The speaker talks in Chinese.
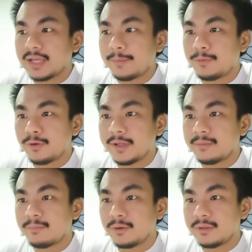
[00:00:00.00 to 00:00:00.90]
在
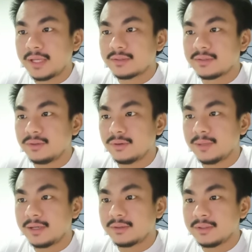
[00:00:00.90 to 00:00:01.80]
Poloniex 有
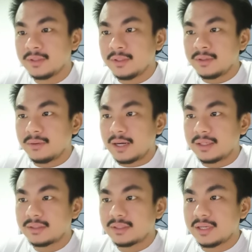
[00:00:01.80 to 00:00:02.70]
不了，哇，
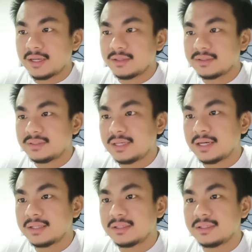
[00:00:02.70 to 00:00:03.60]
这个这
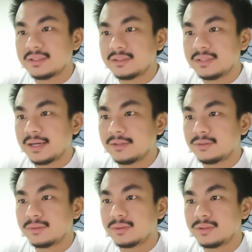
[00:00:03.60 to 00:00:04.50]
样的这样的
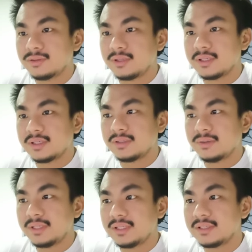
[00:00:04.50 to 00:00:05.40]
图我就觉得
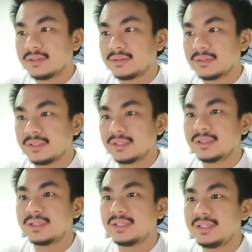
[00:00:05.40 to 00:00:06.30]
有点
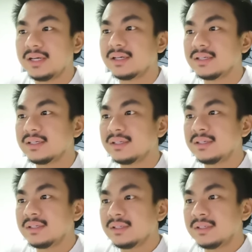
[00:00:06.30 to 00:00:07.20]
隔离啊。
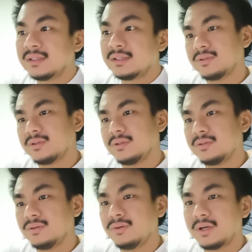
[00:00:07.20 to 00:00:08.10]

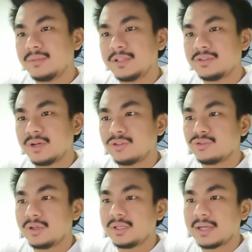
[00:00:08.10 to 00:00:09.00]
如果你们喜欢
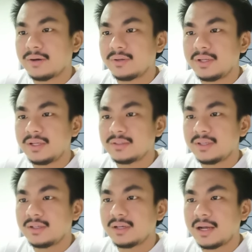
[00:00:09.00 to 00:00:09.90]
追高的，
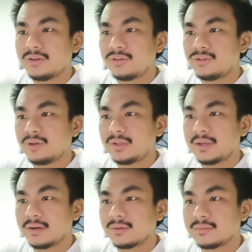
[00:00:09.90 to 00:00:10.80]
这个它 retrace
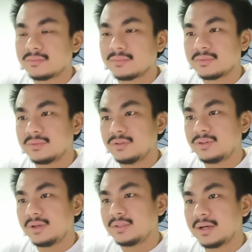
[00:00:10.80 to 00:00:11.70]
小
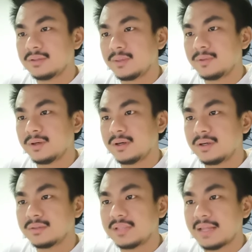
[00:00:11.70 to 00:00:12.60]
retrace 小差不
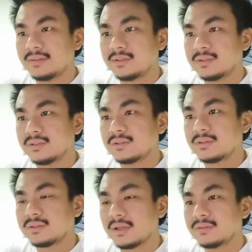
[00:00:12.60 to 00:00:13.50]
多三十
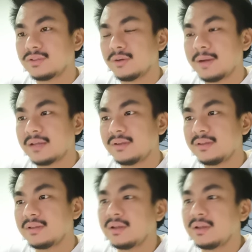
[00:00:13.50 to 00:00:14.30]
三十多巴仙，